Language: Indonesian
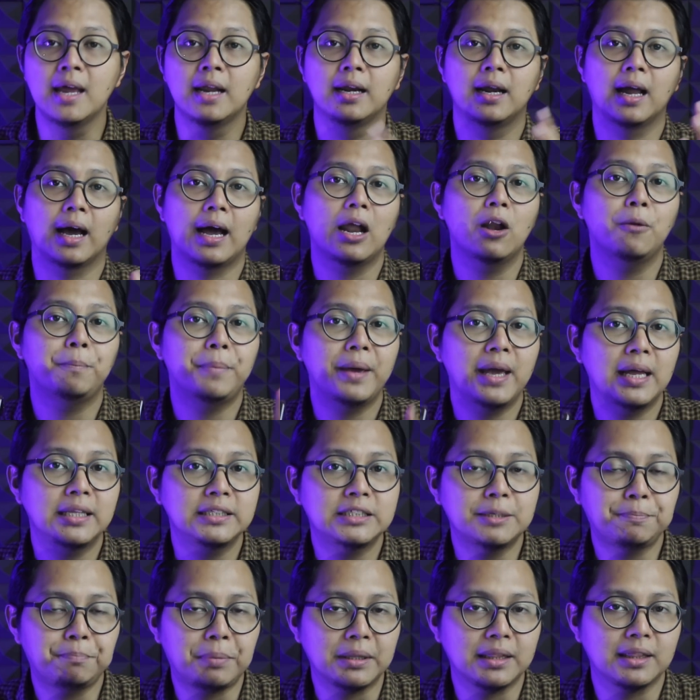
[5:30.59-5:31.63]
Nah kalau pengen
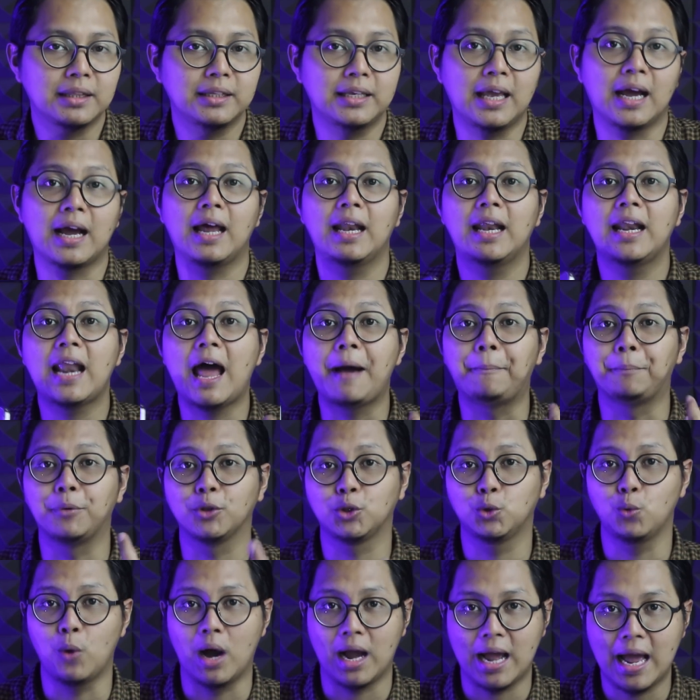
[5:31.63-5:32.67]
cepet, ya kalian upload
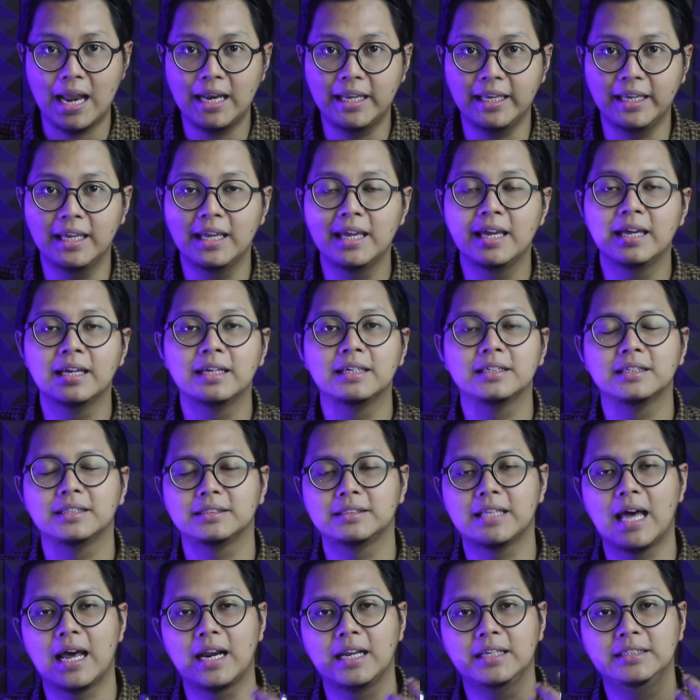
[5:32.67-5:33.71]
dua kali
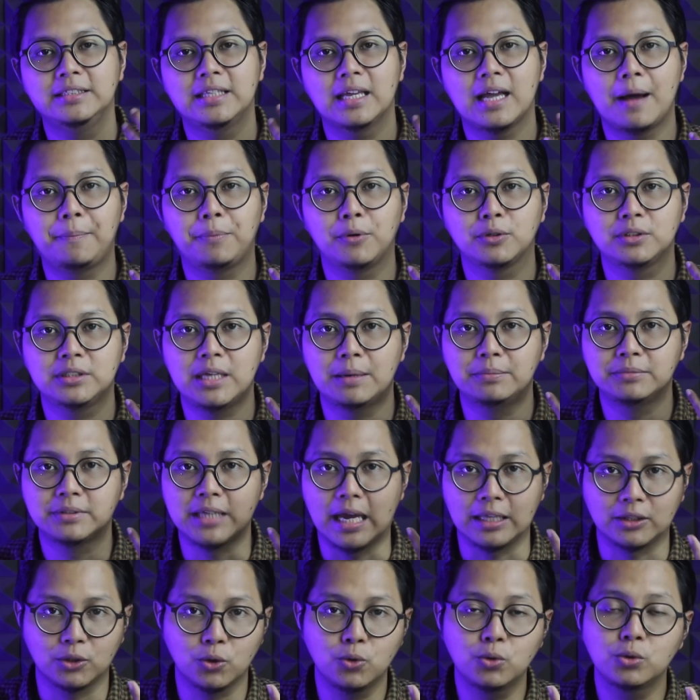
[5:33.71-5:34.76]
dari upload jam
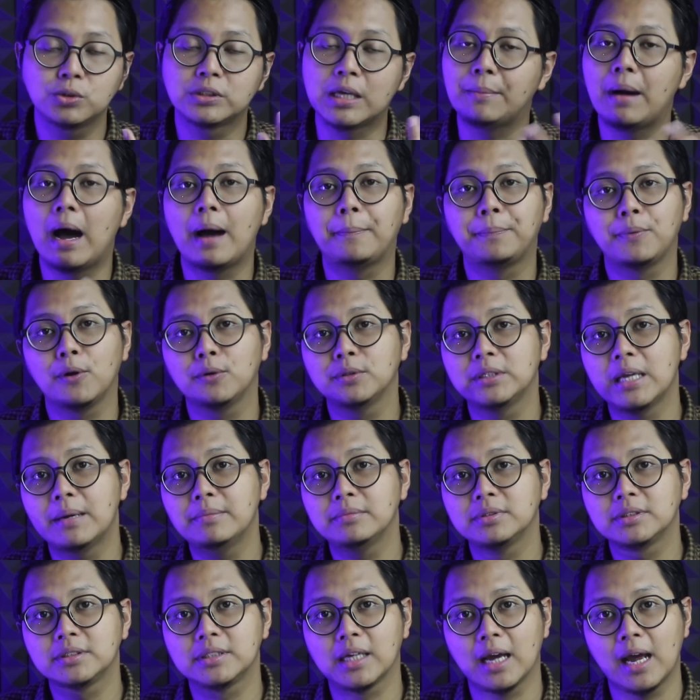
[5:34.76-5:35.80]
1 sama upload jam
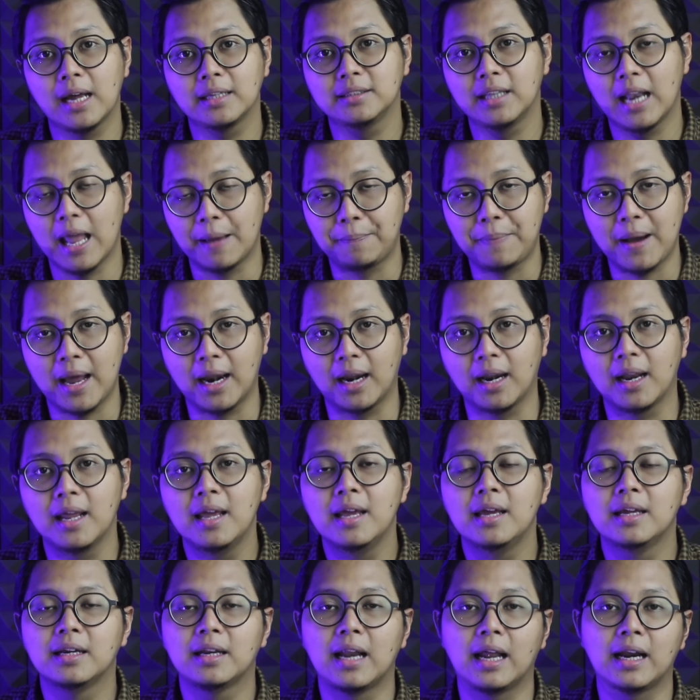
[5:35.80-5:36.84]
setengah 8.